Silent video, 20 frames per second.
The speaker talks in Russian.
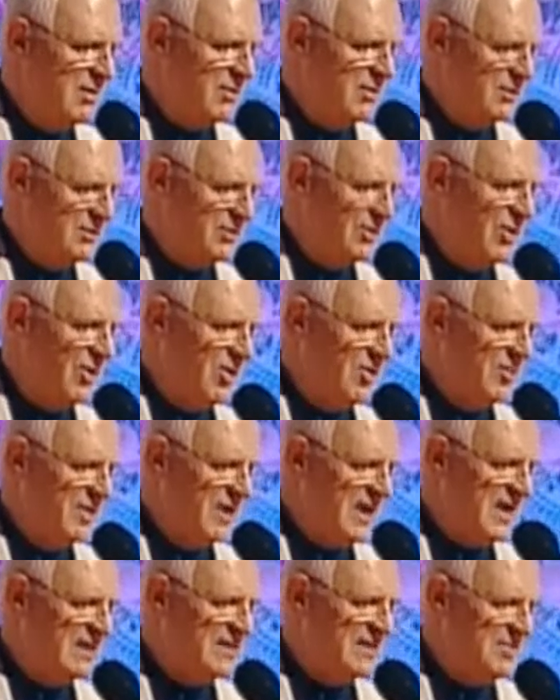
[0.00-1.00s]
Устроил
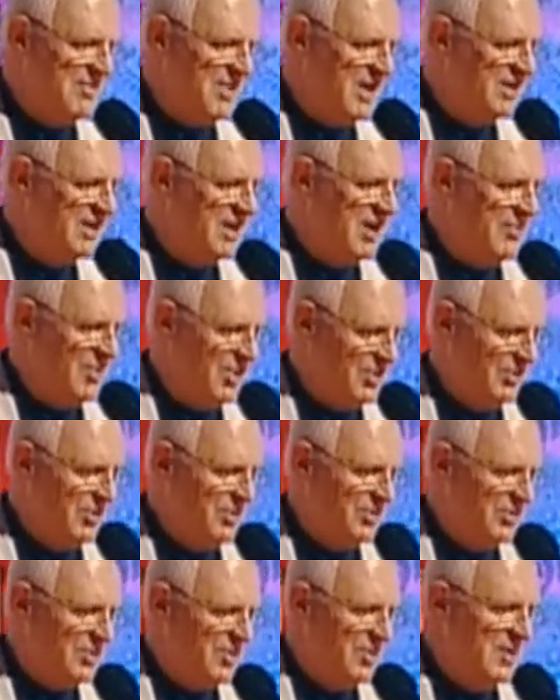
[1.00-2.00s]
меня к себе на
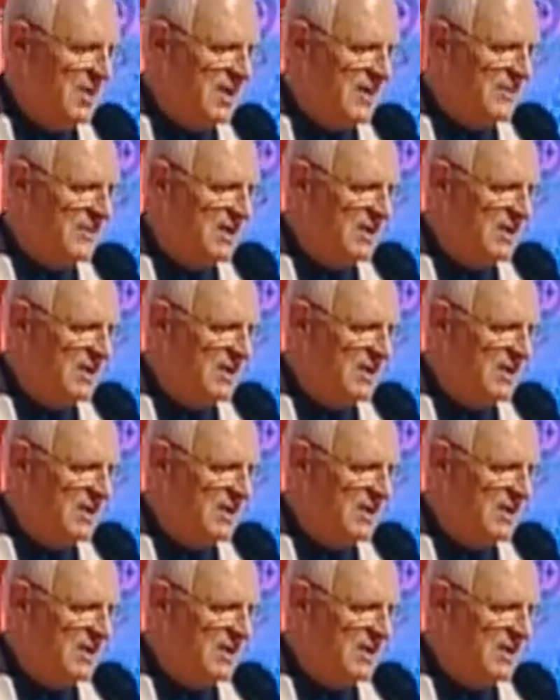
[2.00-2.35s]
работу, чтобы я